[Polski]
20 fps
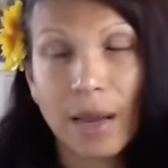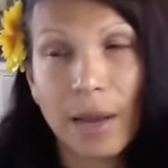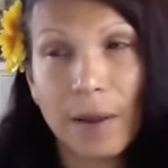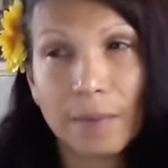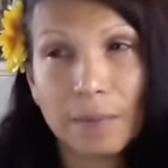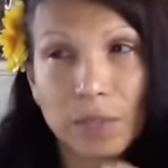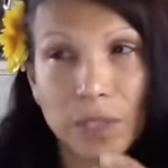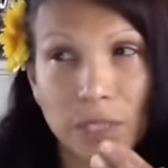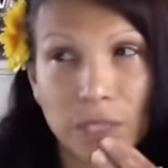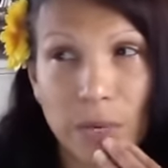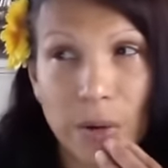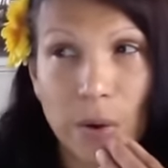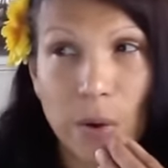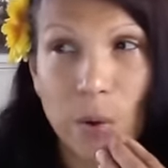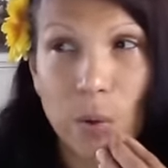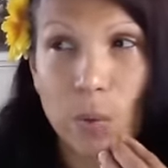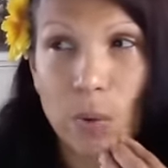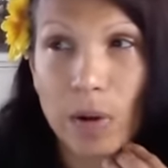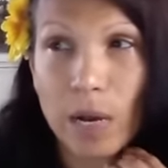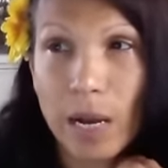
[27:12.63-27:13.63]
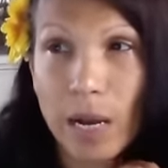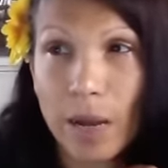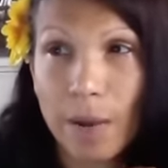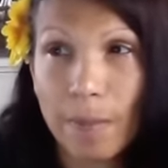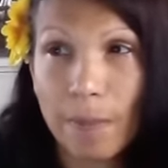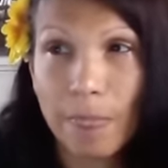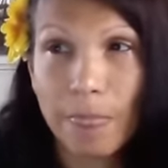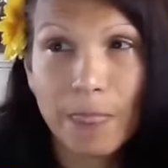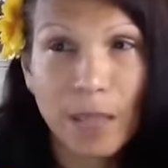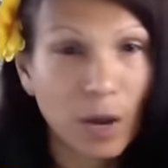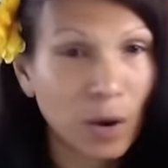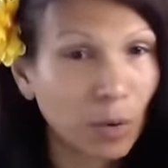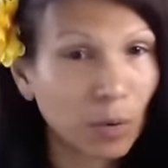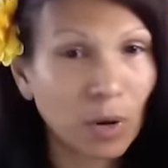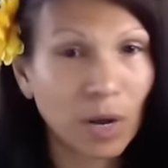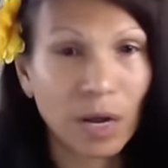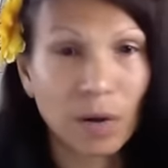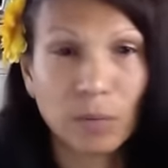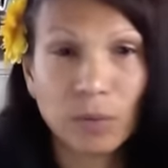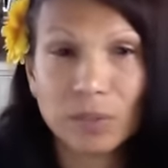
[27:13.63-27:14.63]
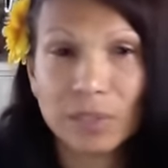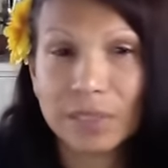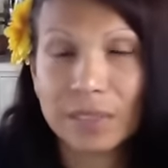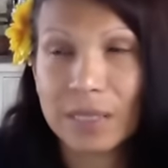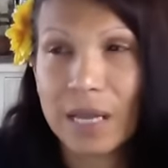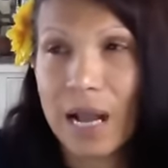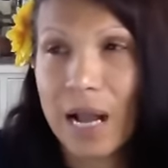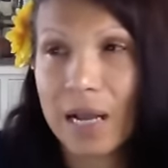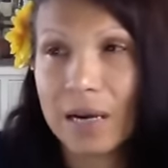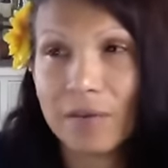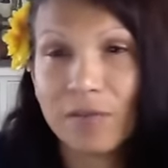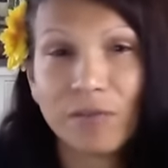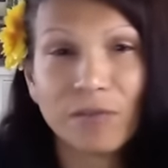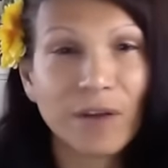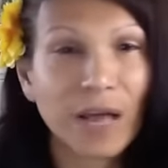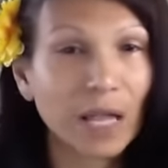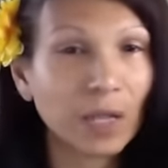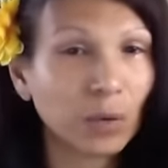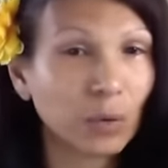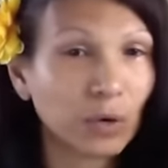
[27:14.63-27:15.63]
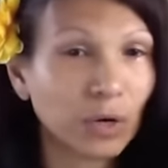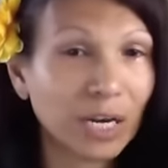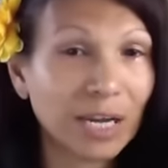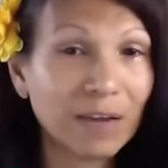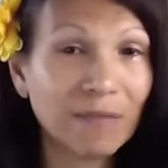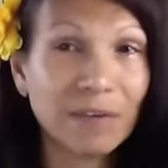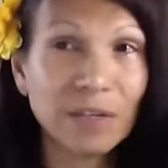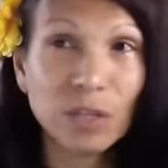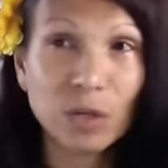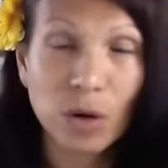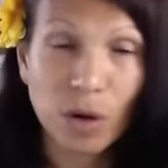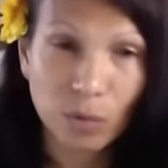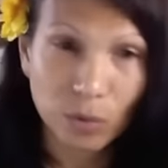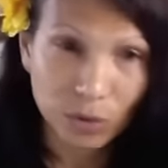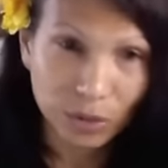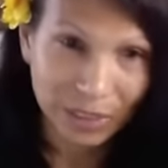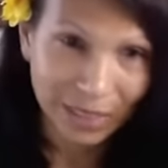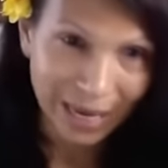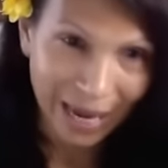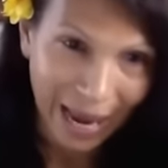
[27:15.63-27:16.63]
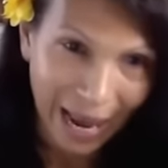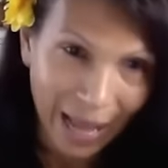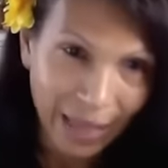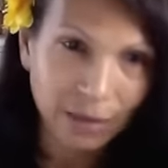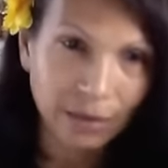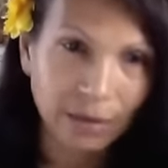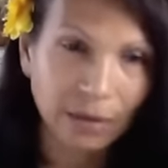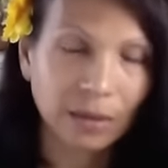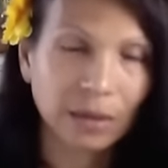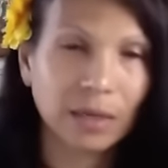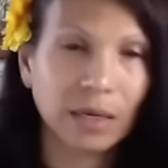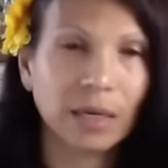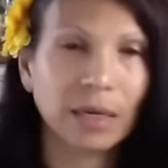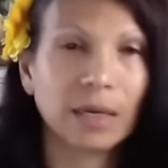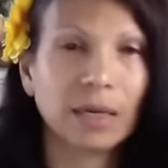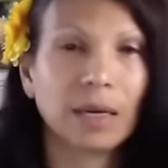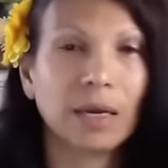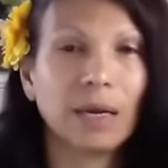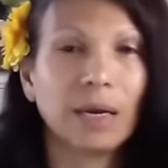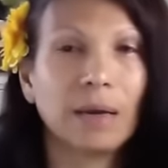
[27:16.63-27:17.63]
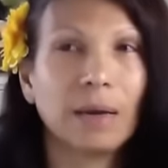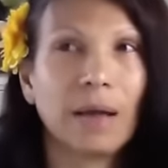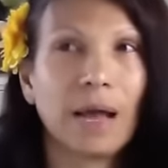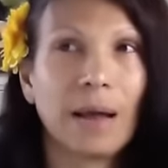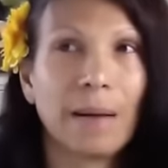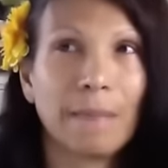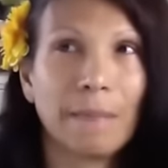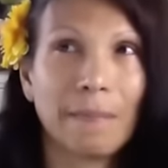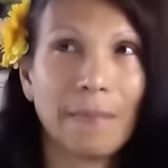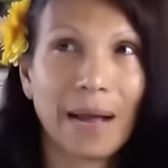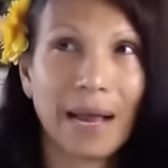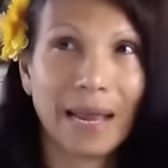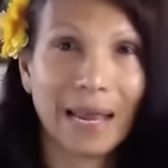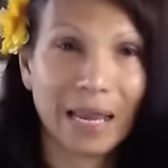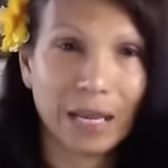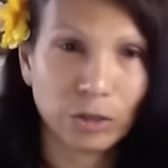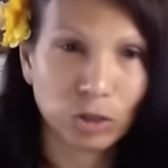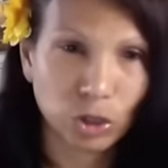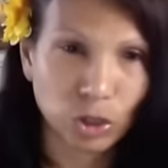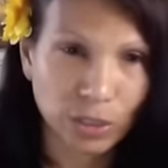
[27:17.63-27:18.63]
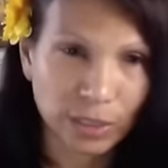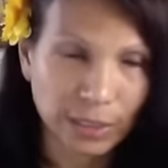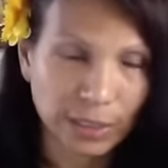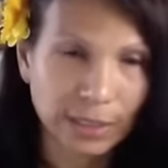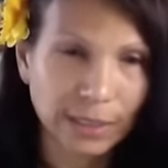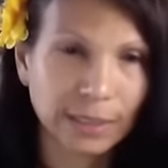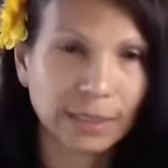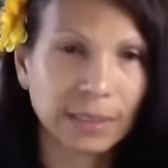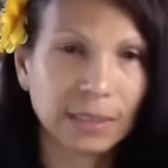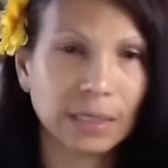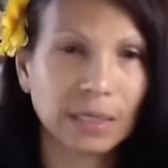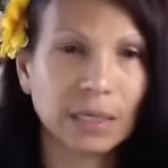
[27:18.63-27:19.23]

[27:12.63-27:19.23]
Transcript: Um, Więc um, no, nie, nie byłam wyznawcą, pomimo że byłam katolikiem w wieku 16 lat.